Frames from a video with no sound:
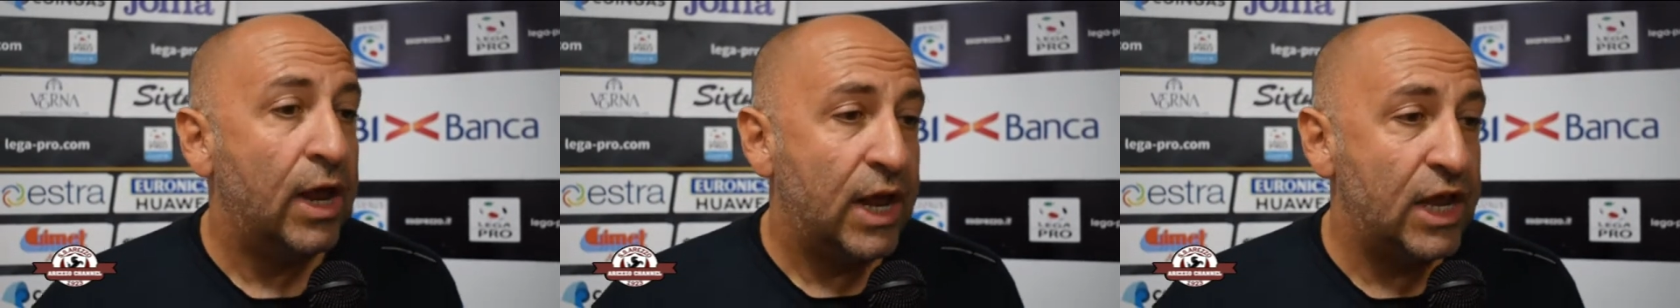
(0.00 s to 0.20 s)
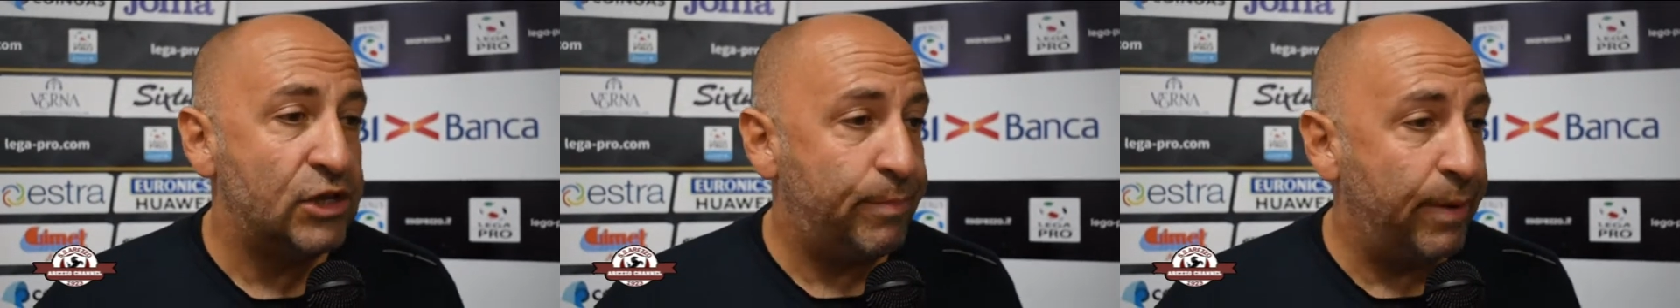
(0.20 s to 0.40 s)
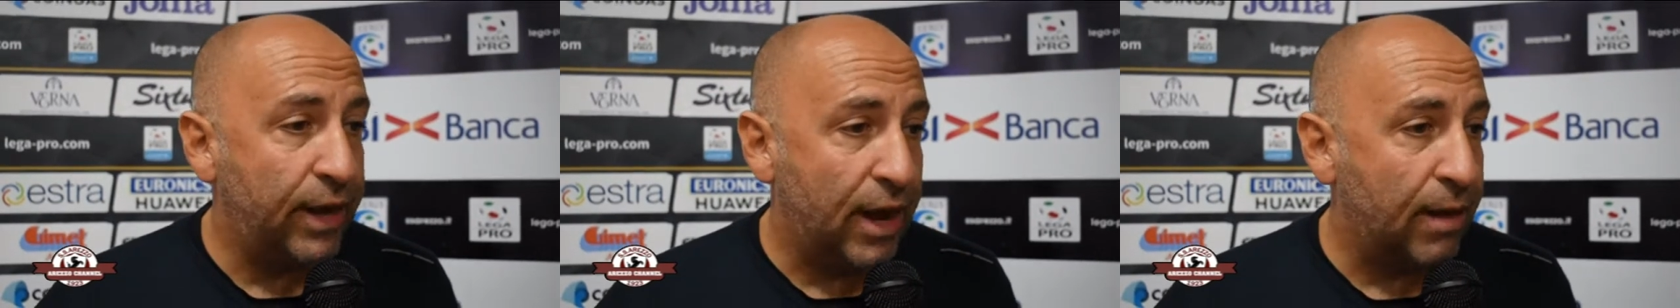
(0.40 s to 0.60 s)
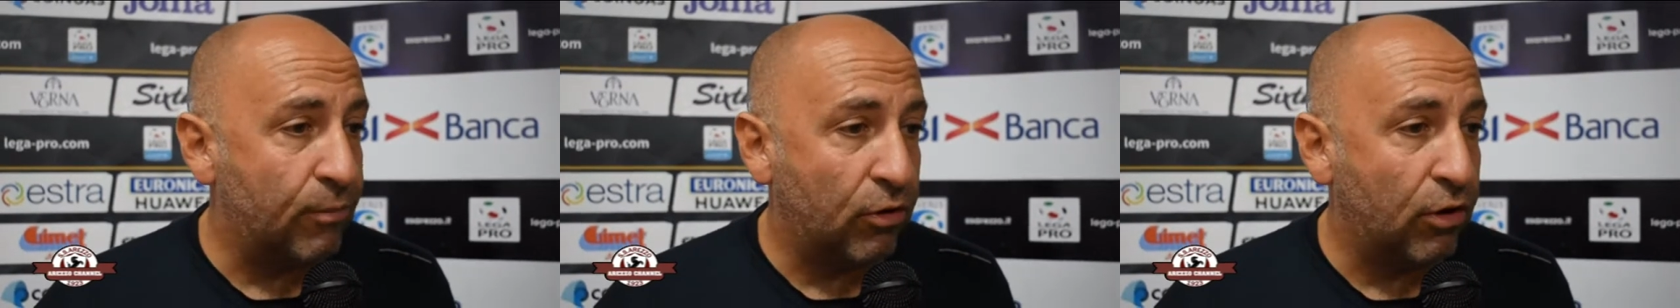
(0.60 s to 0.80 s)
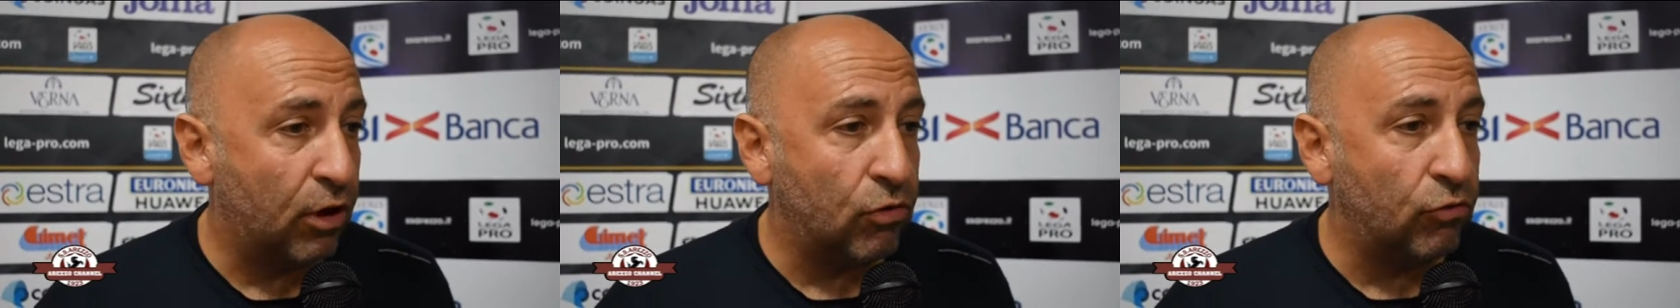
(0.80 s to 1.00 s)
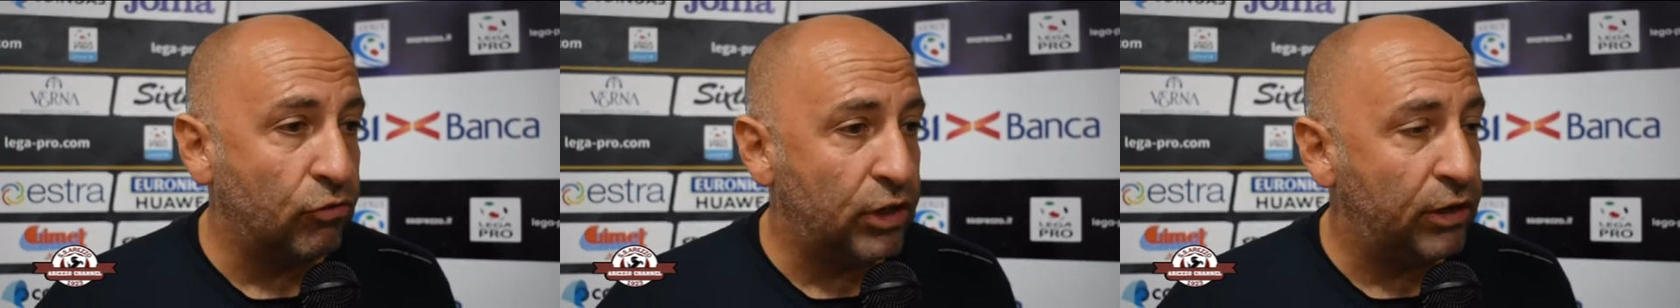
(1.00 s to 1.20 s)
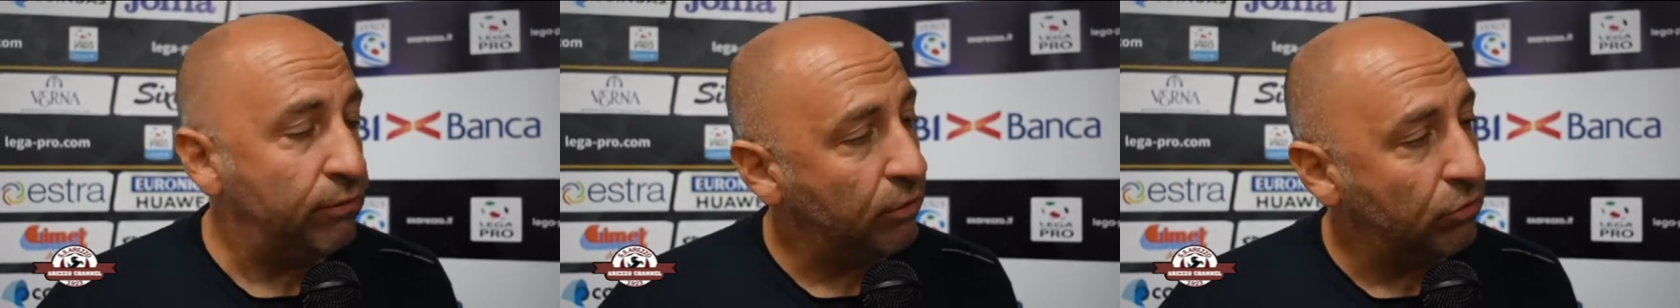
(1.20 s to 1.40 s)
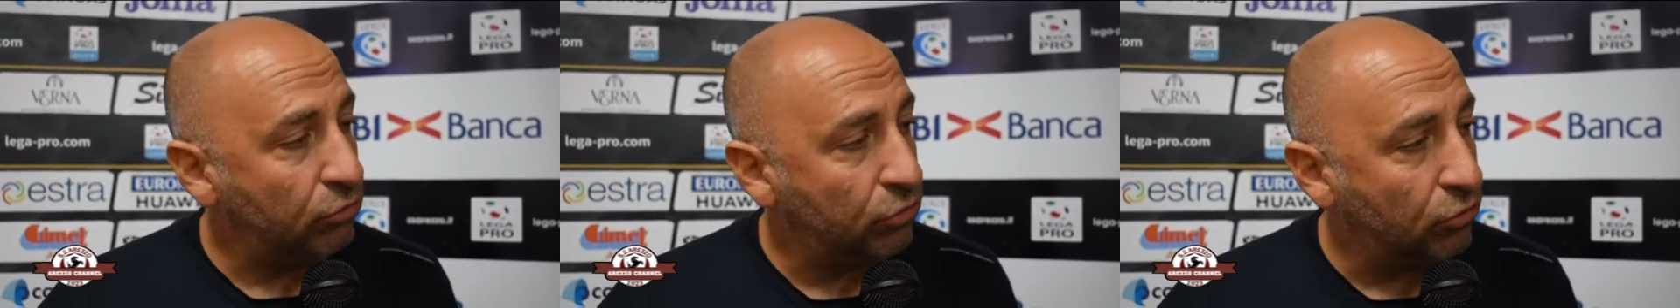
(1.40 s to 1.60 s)
e speriamo che
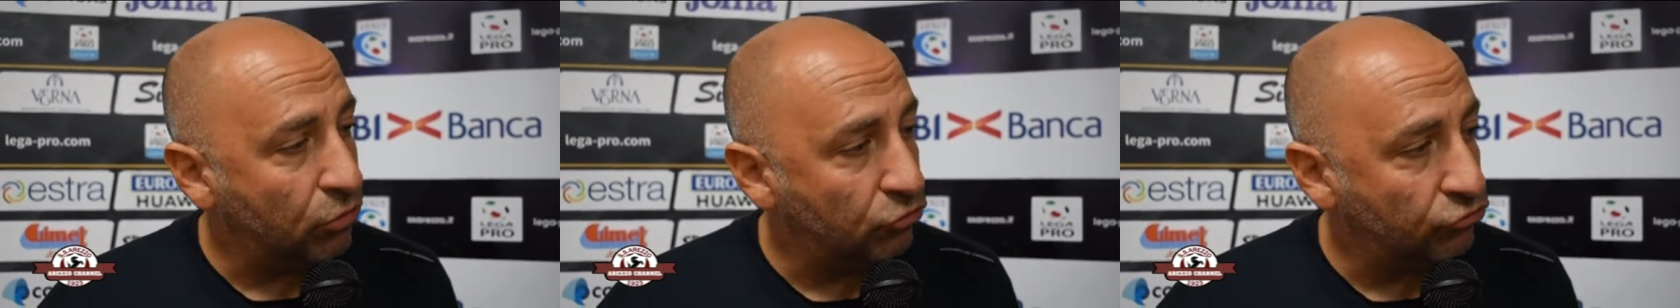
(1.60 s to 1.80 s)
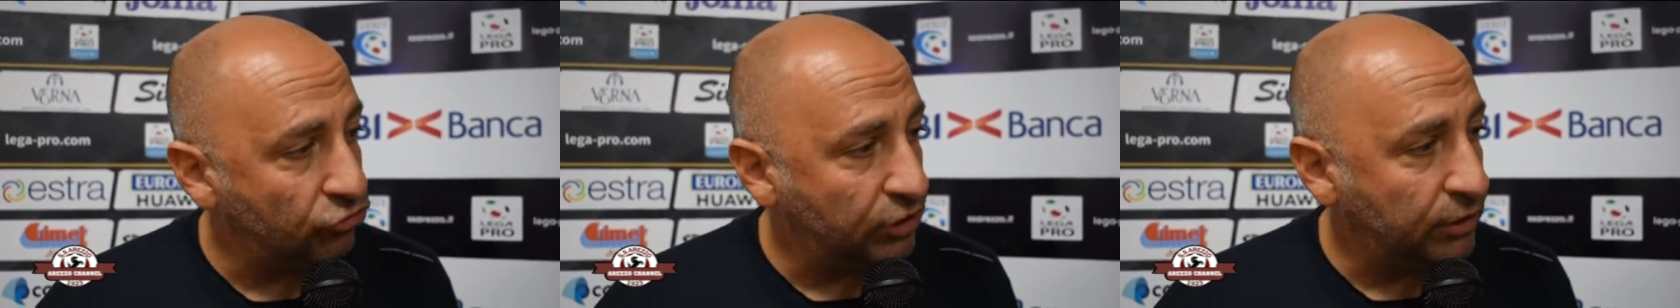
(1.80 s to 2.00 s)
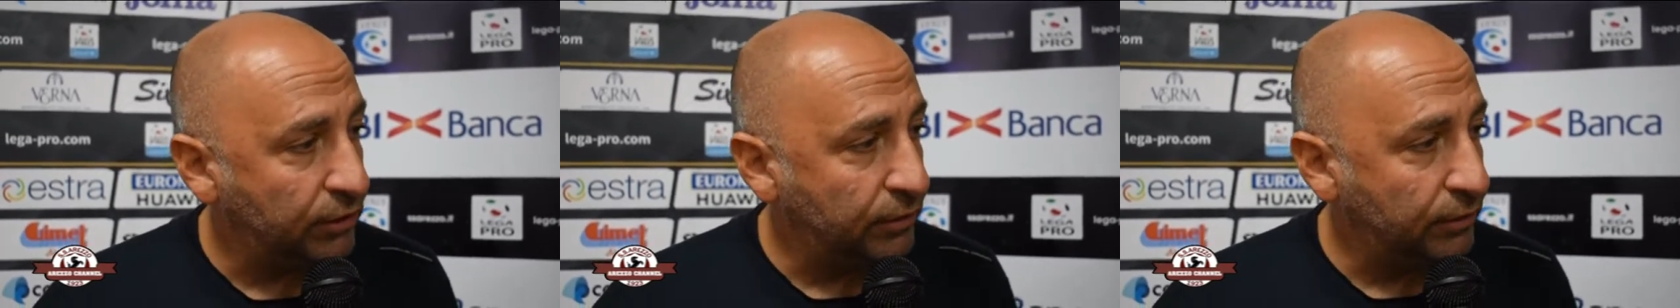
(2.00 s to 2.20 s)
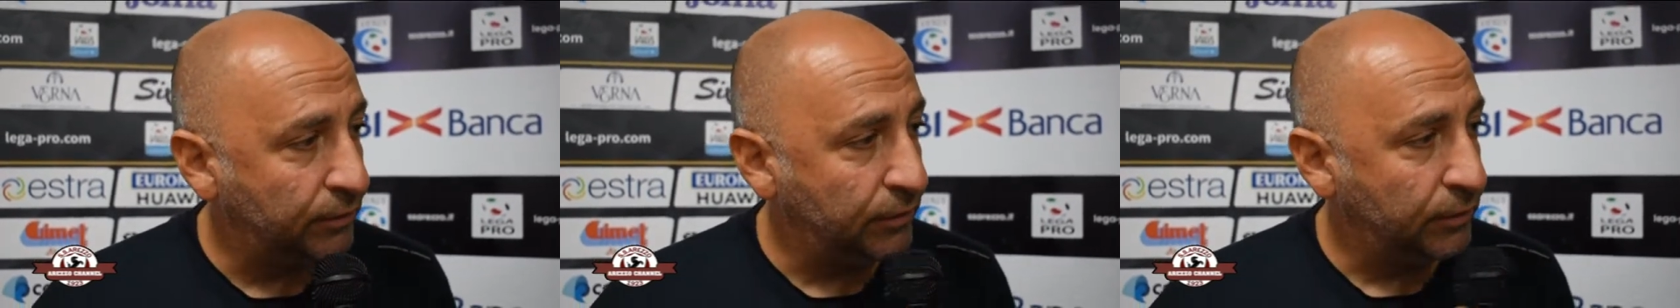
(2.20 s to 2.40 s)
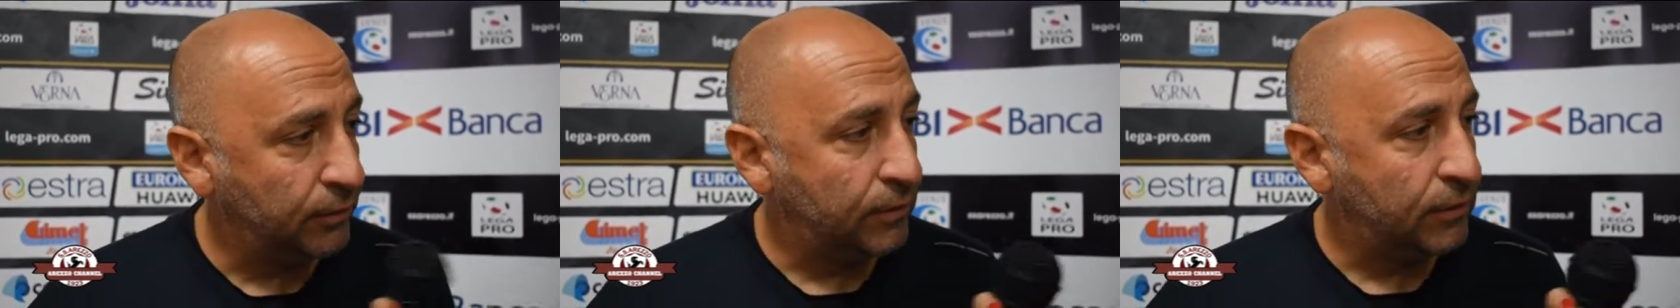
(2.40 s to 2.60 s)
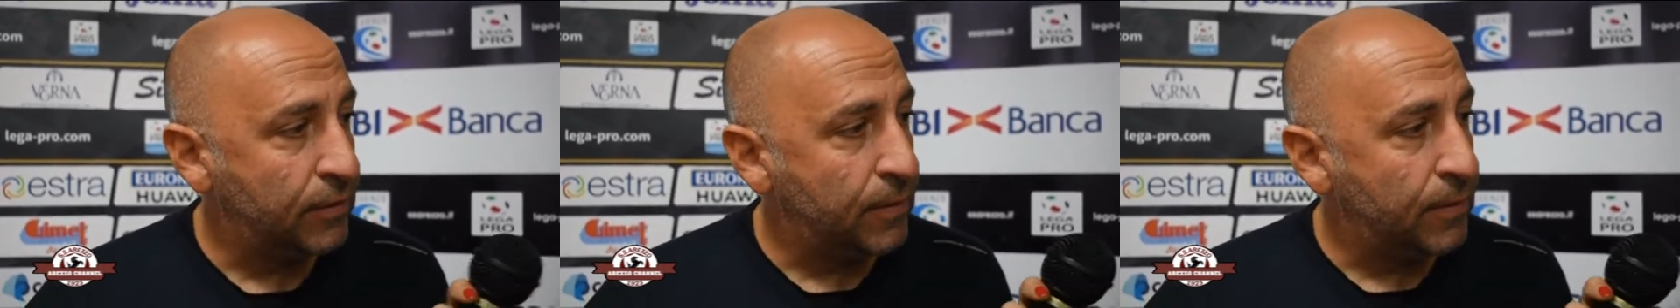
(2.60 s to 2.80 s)
continui tutto così. Il